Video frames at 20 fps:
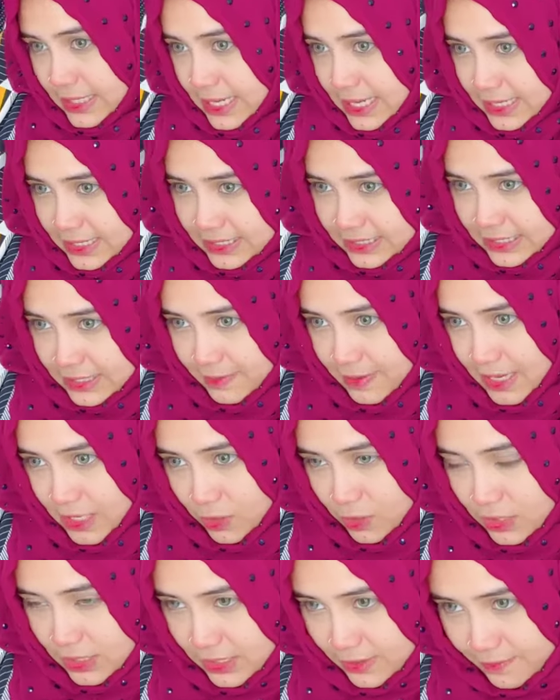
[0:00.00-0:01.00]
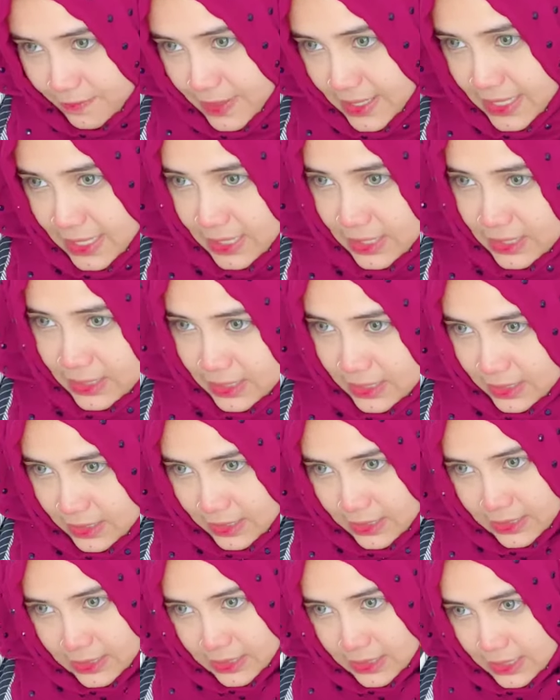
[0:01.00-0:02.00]
যার যেটা ভালো লাগবে
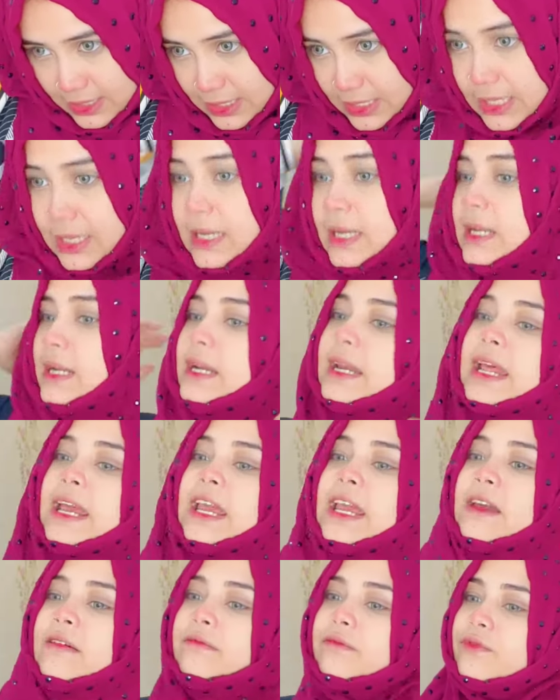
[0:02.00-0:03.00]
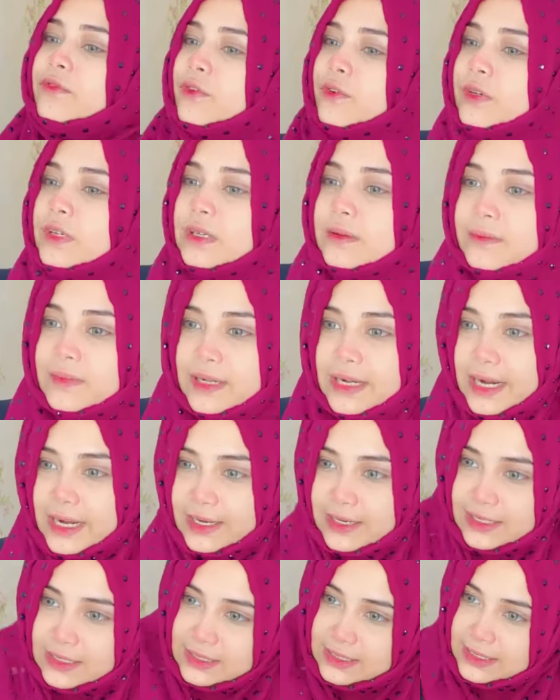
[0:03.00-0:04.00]
নেম ফোন নাম্বার
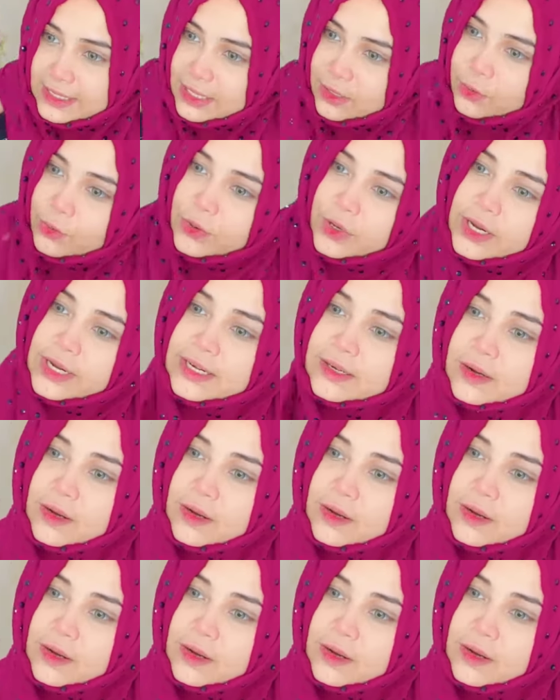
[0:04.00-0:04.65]
অ্যাড্রেস দিয়ে কো